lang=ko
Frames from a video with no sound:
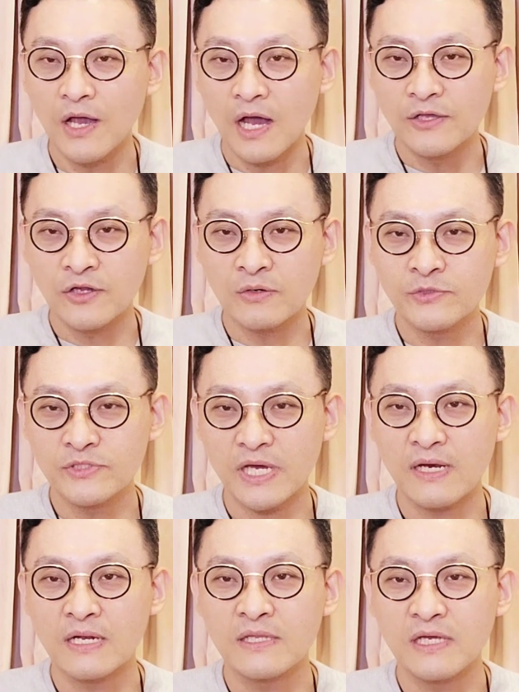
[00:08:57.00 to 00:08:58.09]
여러분도 잘
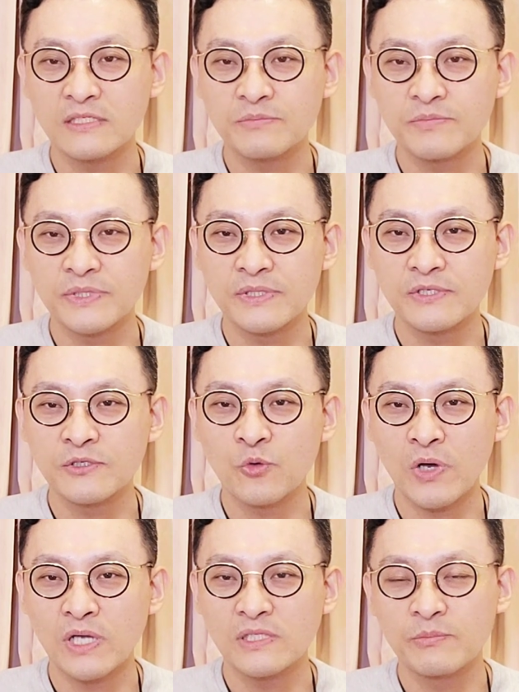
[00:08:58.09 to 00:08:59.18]
알다시피
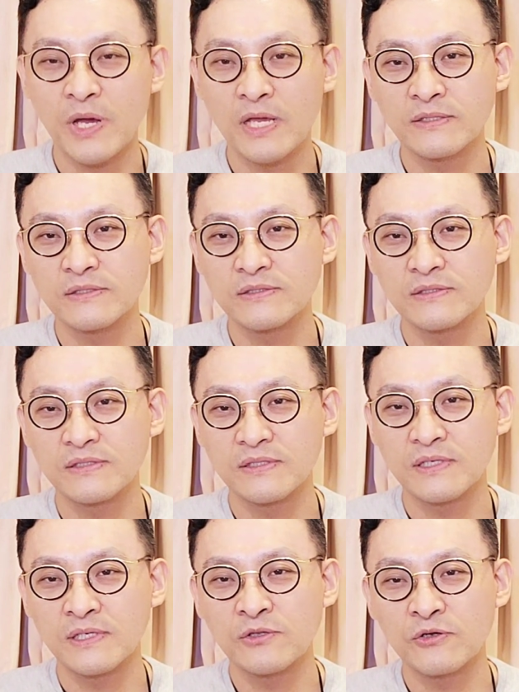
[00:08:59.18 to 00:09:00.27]
그동안 디파이는
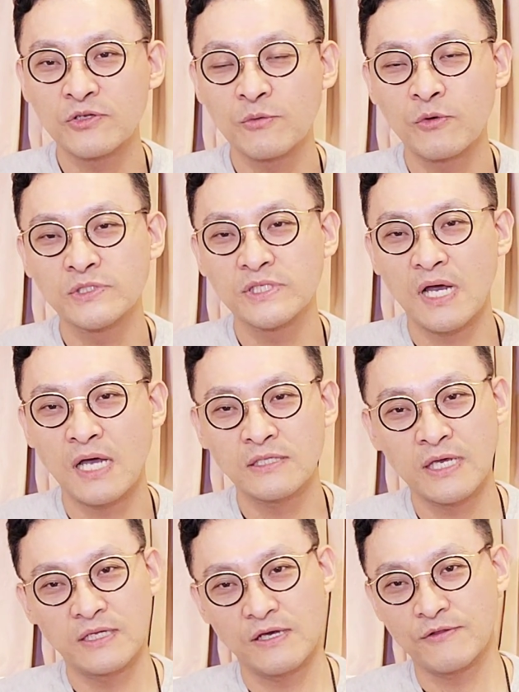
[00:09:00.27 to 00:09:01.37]
이더리움 혼자
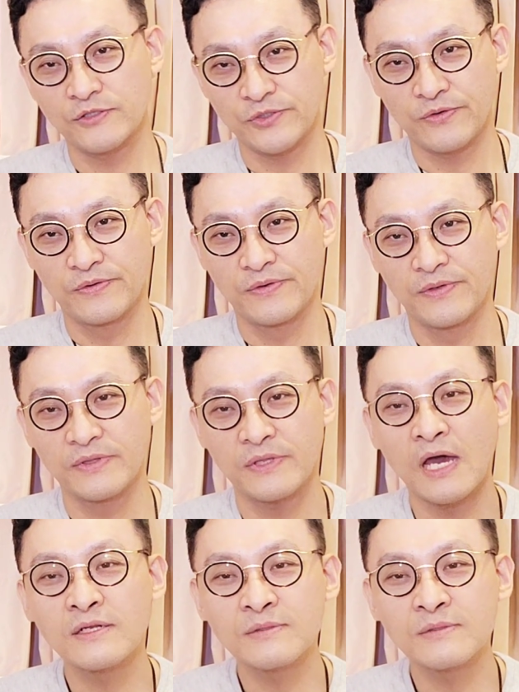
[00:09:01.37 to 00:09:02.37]
하드캐리 했었죠. 다른